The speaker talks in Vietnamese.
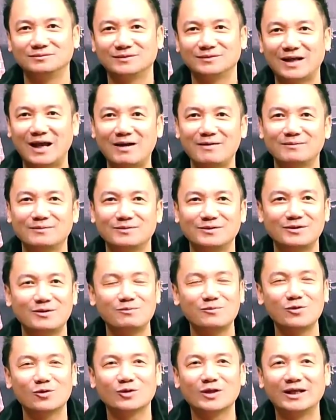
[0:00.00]
không
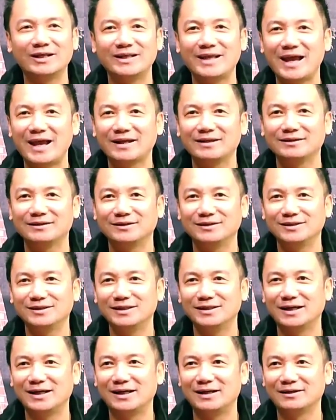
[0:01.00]
trong một thời gian như
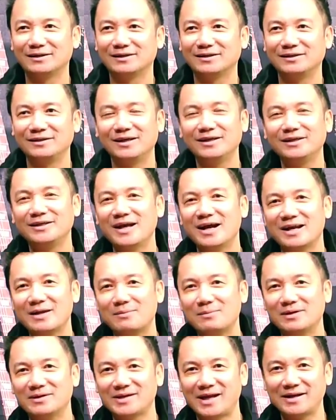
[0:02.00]
là những cái giờ nào
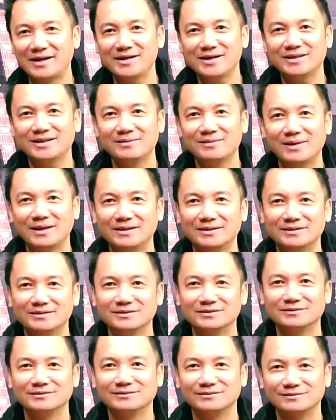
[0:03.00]
mình rảnh á, thì
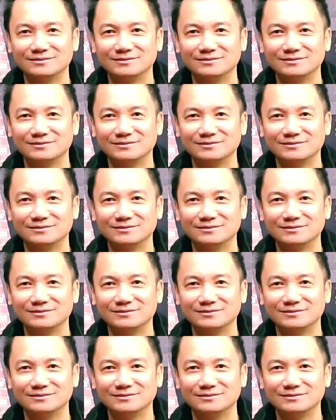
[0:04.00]
mình